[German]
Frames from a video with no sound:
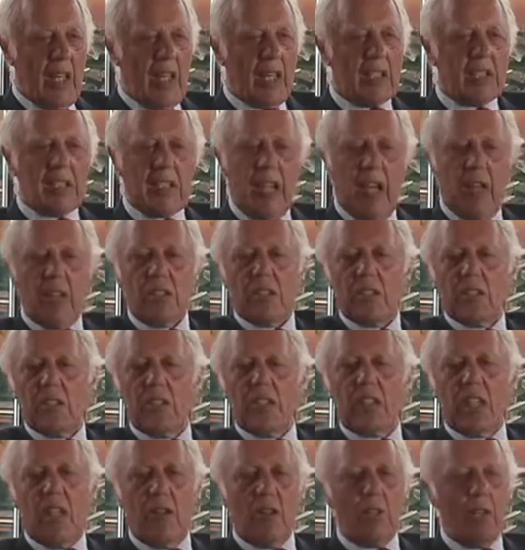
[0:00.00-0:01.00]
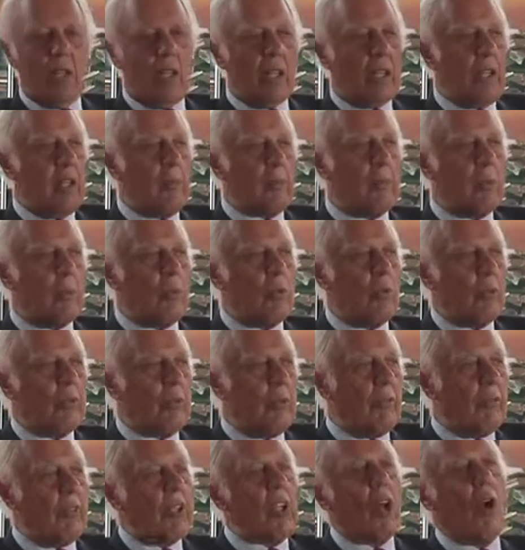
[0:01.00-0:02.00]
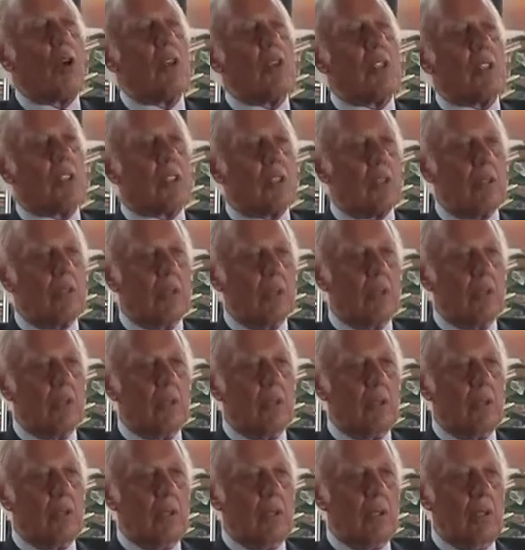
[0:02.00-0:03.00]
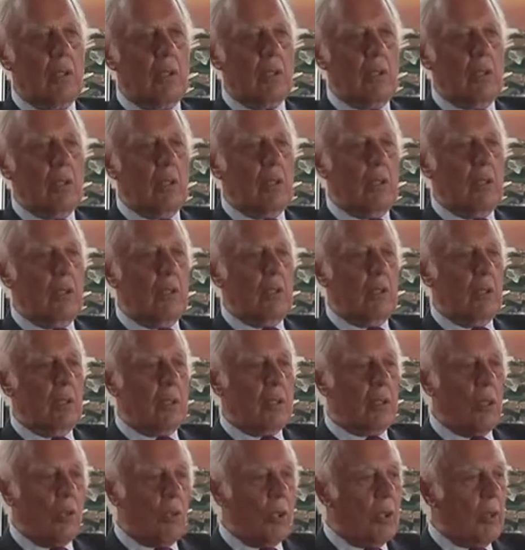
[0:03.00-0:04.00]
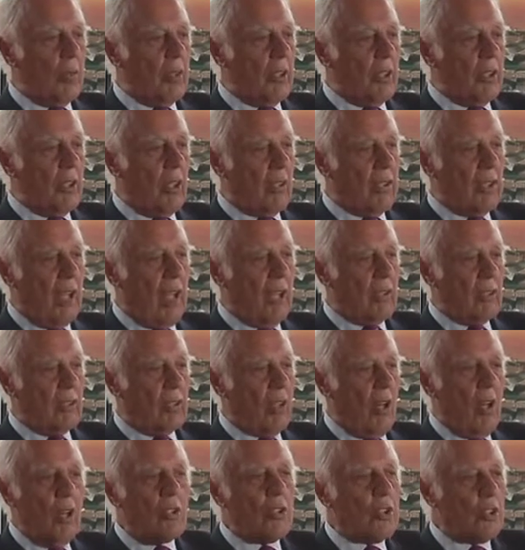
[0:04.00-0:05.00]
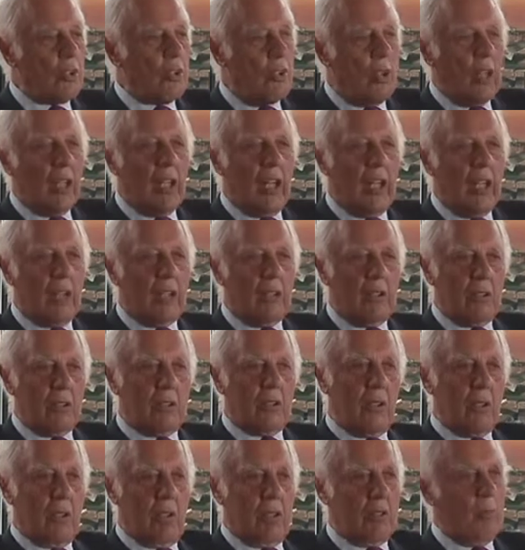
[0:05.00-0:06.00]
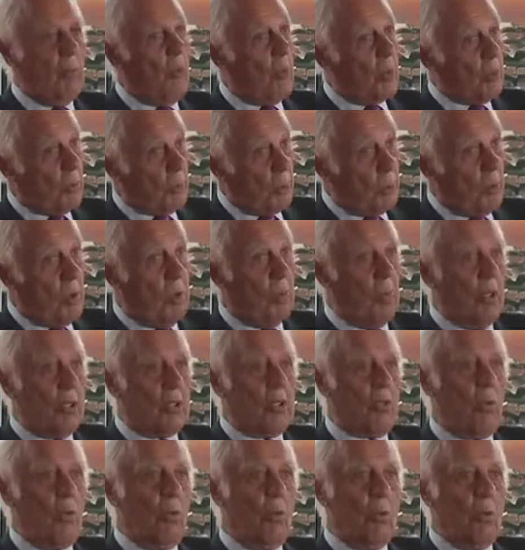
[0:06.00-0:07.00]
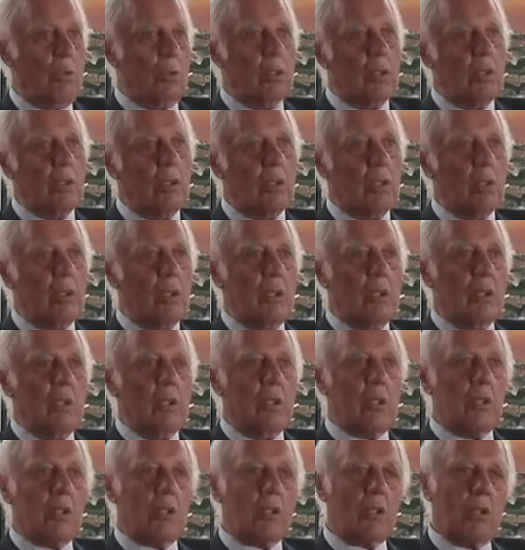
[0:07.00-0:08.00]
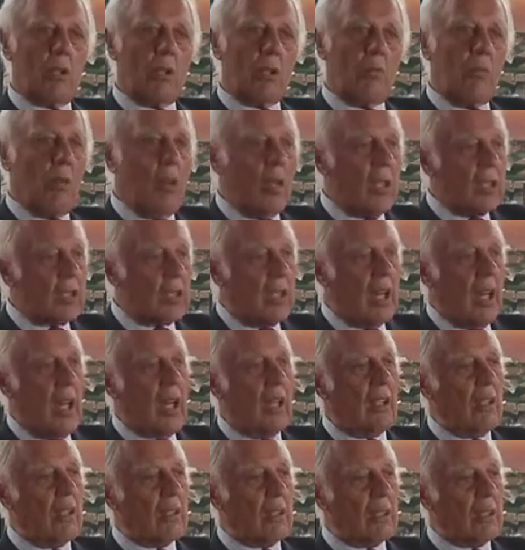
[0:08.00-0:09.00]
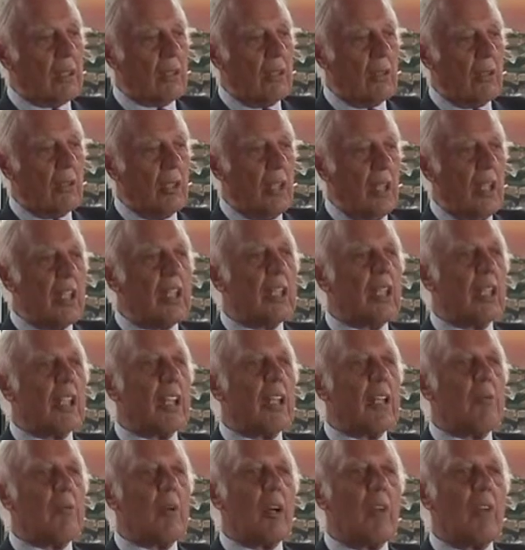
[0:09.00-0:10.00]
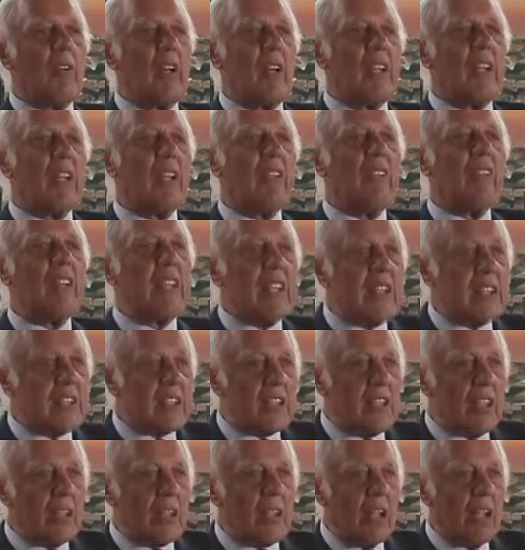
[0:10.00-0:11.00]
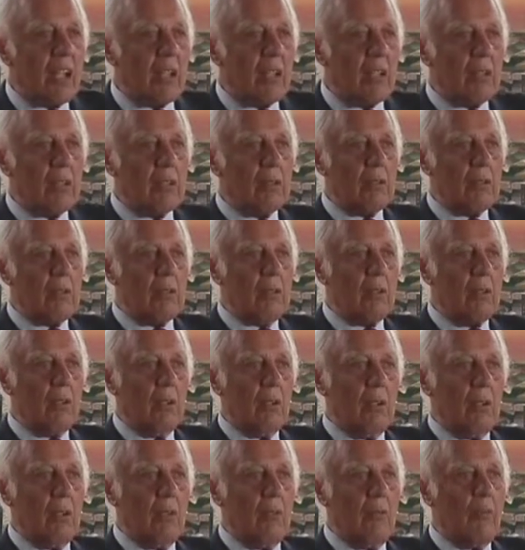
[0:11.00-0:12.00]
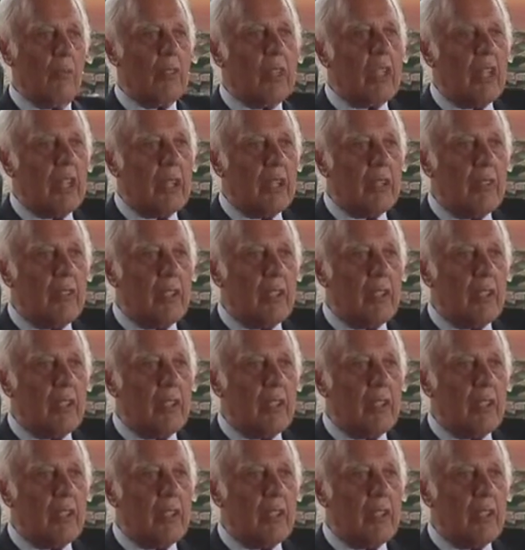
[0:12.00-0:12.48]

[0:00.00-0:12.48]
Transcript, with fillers: Jetzt dauert es nicht lang, da kommt ein Kunde von Holz. Dann sage ich, du bist schon aus, hast kein Geld. Und ich sage, jetzt machst du schon einmal zahlen. Dann sagt er, was, Karl? Hat er gesagt, ich gebe weil die Wies nicht her. Wie die